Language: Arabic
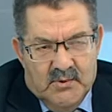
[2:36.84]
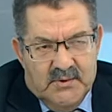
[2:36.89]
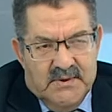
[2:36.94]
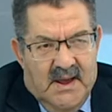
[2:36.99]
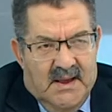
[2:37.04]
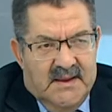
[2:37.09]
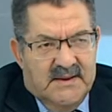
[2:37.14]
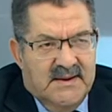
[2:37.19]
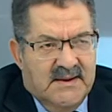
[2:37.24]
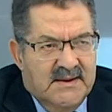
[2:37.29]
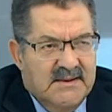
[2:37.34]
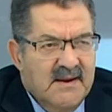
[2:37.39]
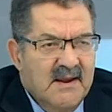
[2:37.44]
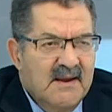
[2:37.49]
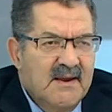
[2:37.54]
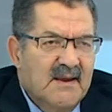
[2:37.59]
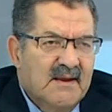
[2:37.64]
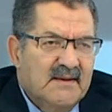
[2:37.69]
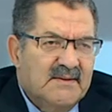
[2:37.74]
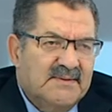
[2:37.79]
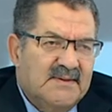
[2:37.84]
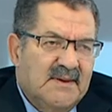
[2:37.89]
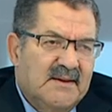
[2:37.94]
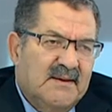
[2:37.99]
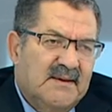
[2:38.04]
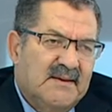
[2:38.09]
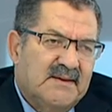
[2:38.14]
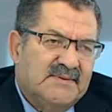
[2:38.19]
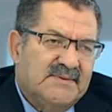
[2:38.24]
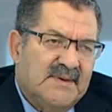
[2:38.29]
كنا حيين
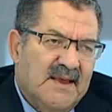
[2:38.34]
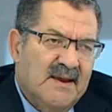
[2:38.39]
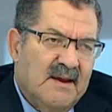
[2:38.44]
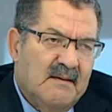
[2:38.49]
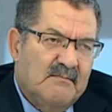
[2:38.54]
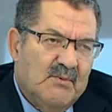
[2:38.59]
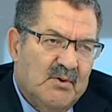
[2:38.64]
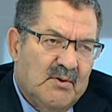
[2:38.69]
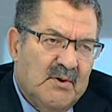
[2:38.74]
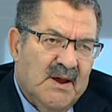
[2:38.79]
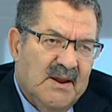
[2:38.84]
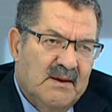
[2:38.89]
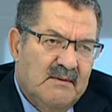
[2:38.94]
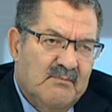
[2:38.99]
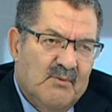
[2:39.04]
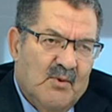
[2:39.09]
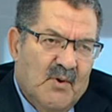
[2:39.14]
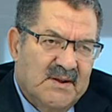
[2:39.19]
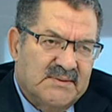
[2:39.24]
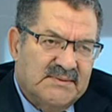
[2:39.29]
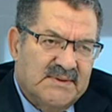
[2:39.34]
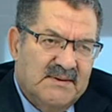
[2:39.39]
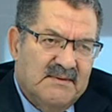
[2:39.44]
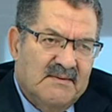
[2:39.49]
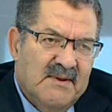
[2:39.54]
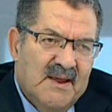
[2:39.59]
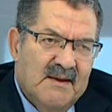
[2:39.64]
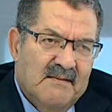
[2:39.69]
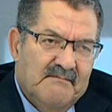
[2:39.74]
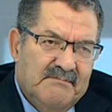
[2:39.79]
سيمر على المواطن
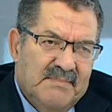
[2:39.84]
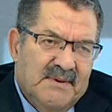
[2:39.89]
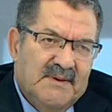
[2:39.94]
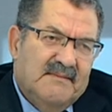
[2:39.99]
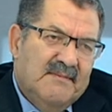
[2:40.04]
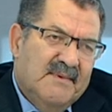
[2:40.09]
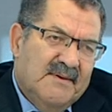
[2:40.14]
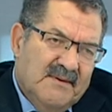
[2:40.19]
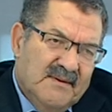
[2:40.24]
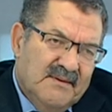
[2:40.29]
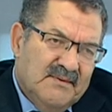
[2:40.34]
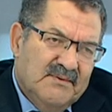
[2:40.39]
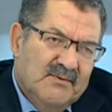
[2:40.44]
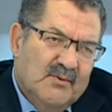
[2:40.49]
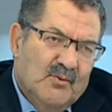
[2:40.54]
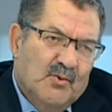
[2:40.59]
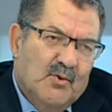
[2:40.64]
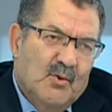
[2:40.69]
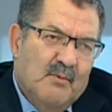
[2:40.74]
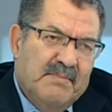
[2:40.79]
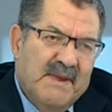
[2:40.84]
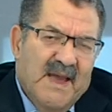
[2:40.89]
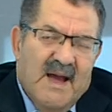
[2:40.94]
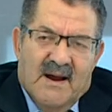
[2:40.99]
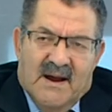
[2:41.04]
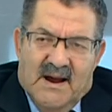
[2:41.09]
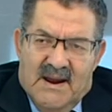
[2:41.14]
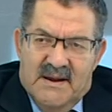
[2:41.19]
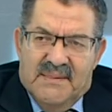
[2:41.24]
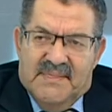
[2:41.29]
نقولوا
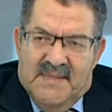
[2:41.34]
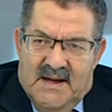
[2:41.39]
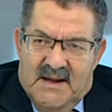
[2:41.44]
بأقل